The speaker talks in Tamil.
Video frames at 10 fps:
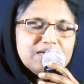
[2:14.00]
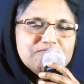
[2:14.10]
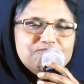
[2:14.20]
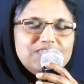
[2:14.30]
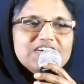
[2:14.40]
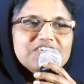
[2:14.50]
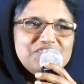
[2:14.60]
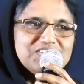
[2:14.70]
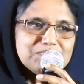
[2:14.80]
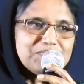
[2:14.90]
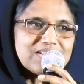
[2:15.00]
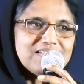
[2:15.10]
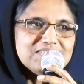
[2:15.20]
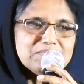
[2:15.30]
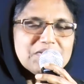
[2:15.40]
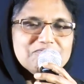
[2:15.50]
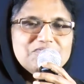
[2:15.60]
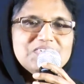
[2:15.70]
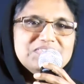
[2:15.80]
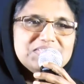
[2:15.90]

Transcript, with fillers: எவ்வளோ எஃபர்ட் போட்டாலும் நம்ம எவ்வளோ